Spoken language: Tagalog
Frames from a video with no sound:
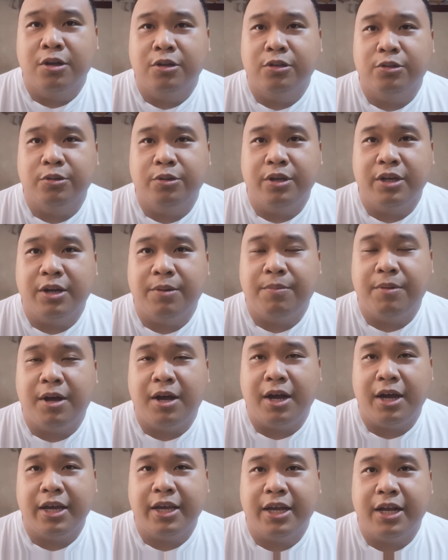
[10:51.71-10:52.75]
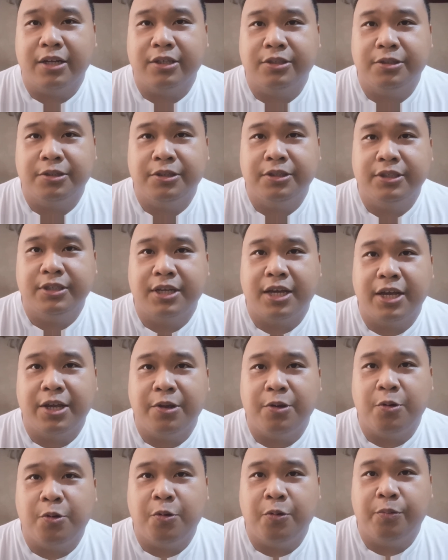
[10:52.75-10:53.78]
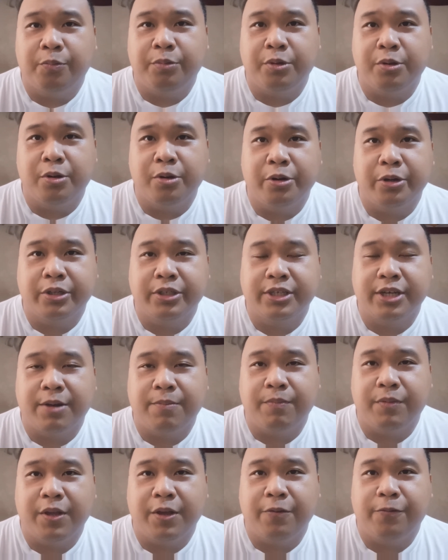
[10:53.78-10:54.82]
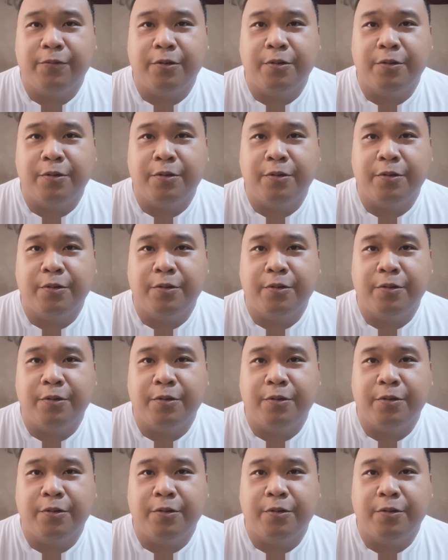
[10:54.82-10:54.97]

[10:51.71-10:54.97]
So yun lang mga ka-youngsters, I hope you learn something